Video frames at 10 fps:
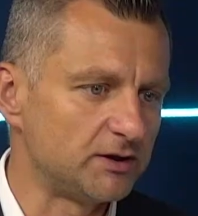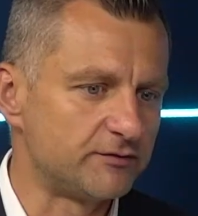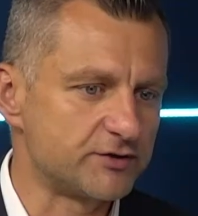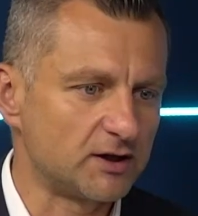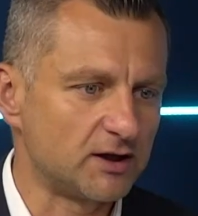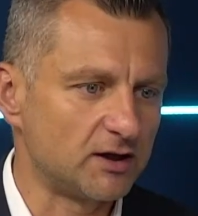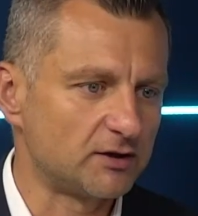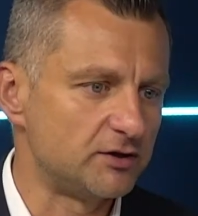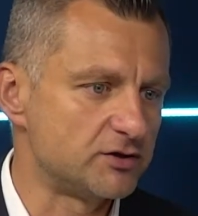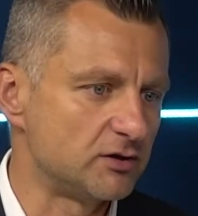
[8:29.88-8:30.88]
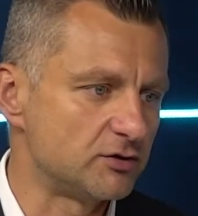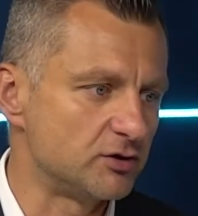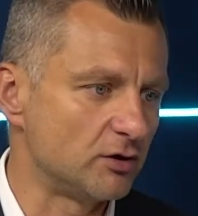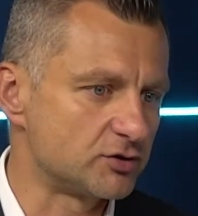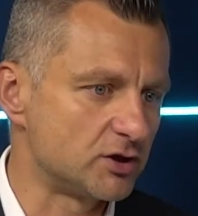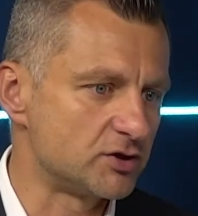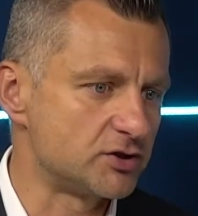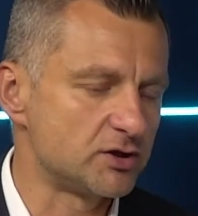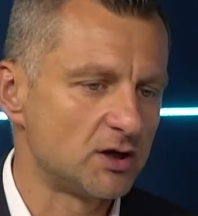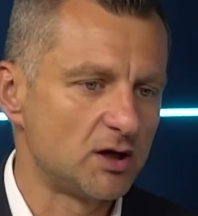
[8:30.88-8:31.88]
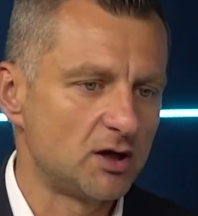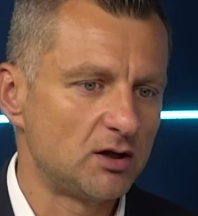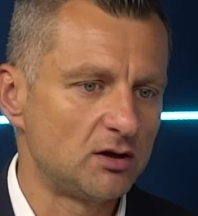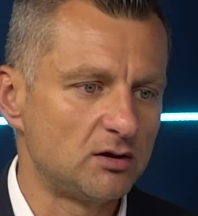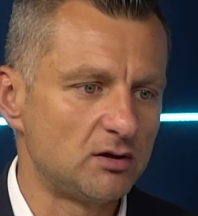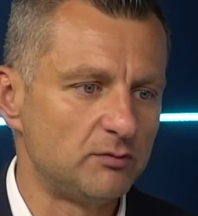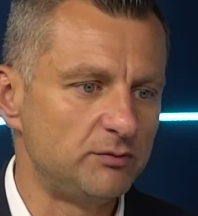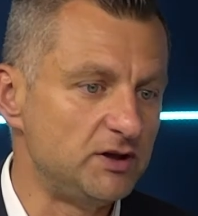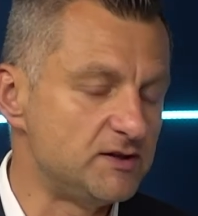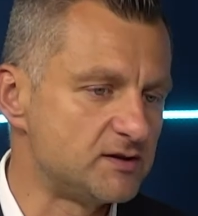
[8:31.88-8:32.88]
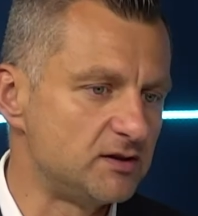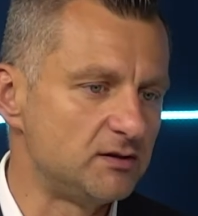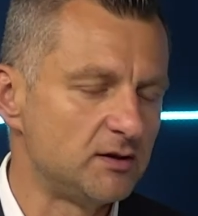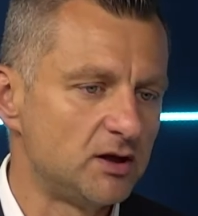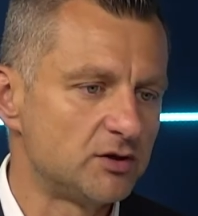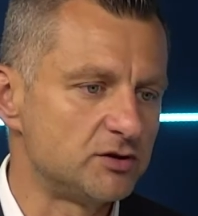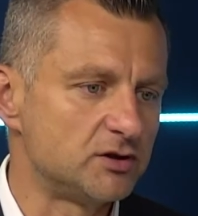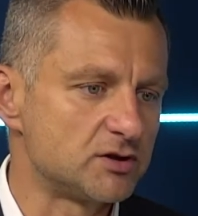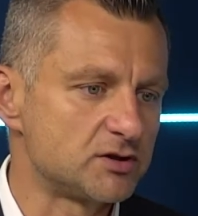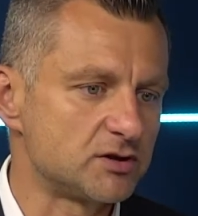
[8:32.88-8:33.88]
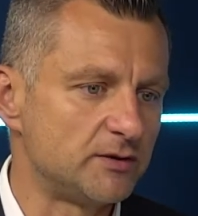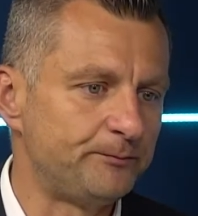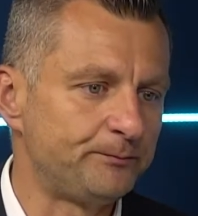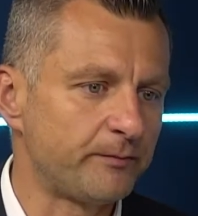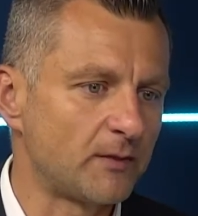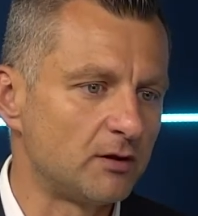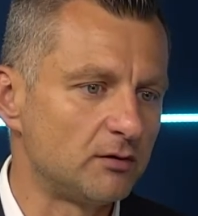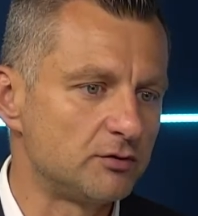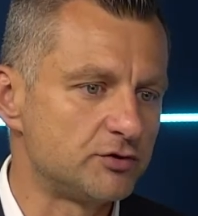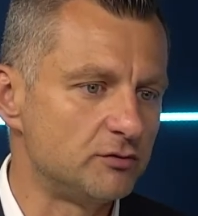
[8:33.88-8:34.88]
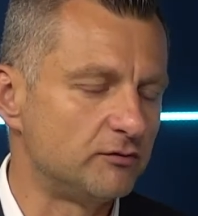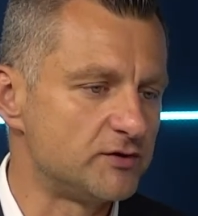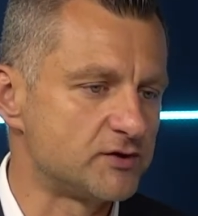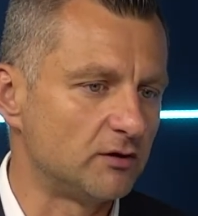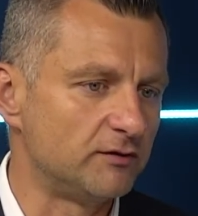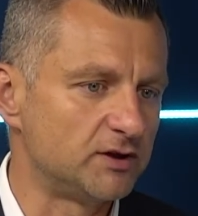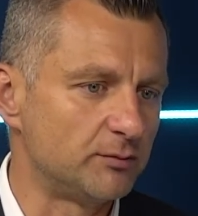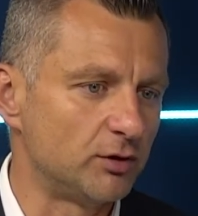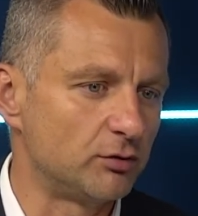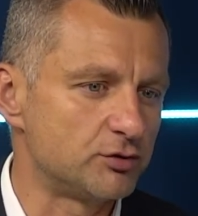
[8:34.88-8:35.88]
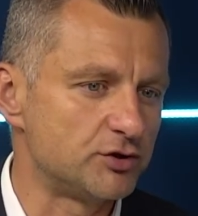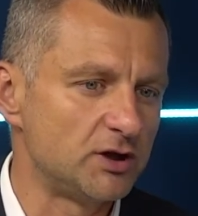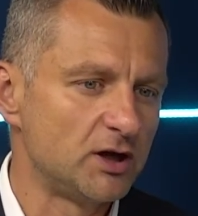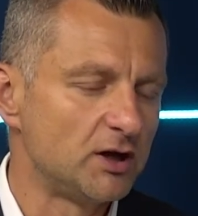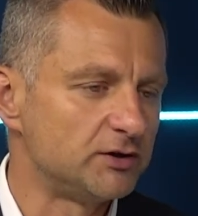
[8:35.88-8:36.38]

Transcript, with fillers: w Czechach, jeśli chodzi o część E, milicji czy też mm, sił wojskowych na Białorusi.